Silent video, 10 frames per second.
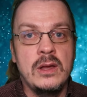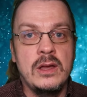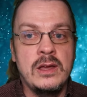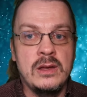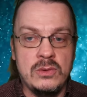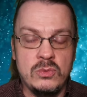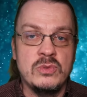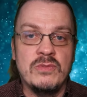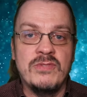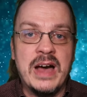Äh,
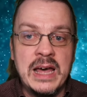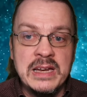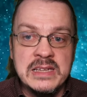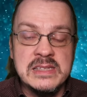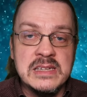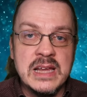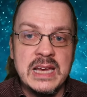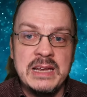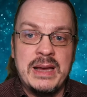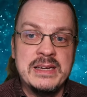und Wahlen sind da
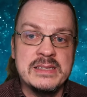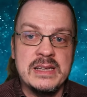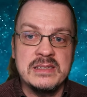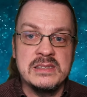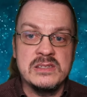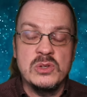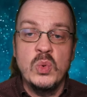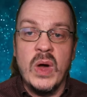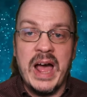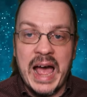in meines Erachtens
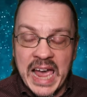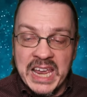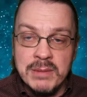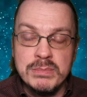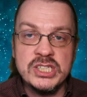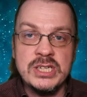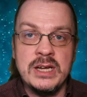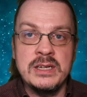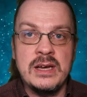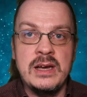nur ein
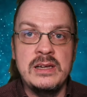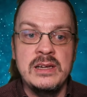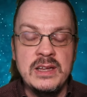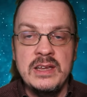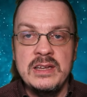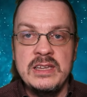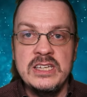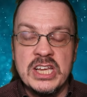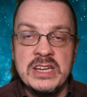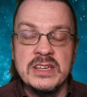Bestandteil. Die
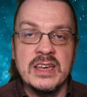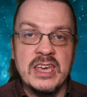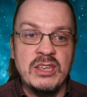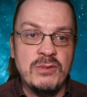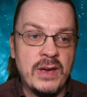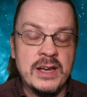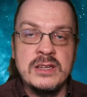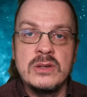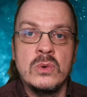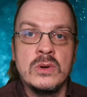ständige
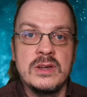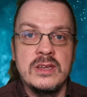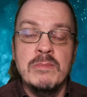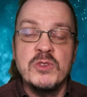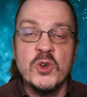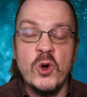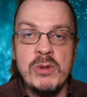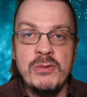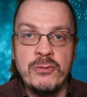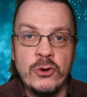Rechtfertigung im
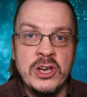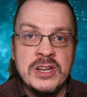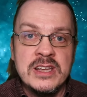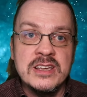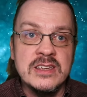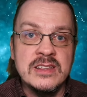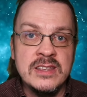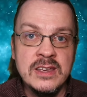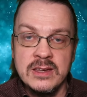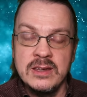Trommelfeuer der
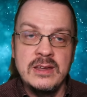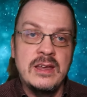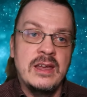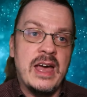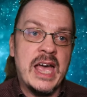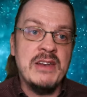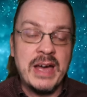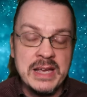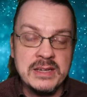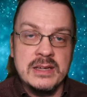Kritik ein
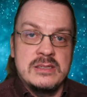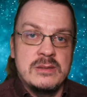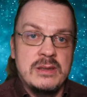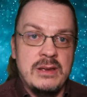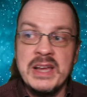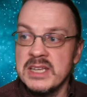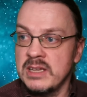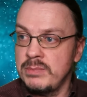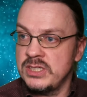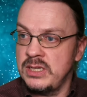weiteres, ein
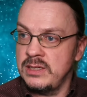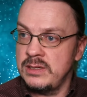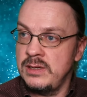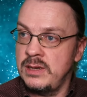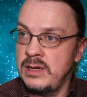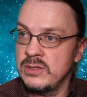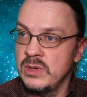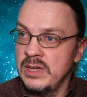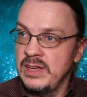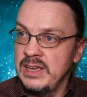weiterer Bestandteil. Ja. Also
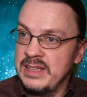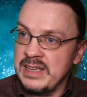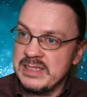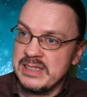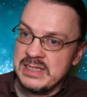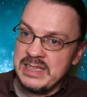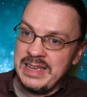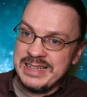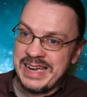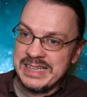das sind
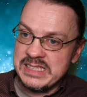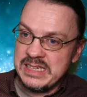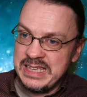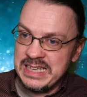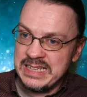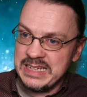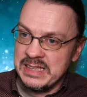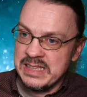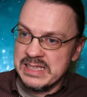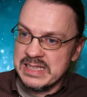hier tatsächlich
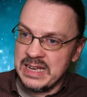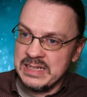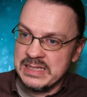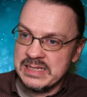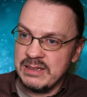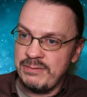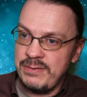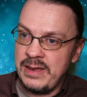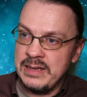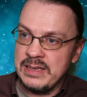ganz, ganz
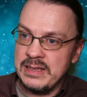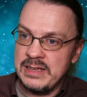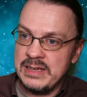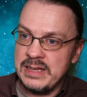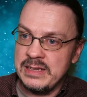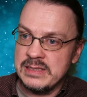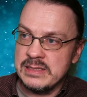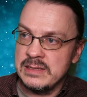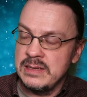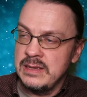gefährliche
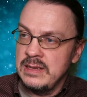Tendenzen,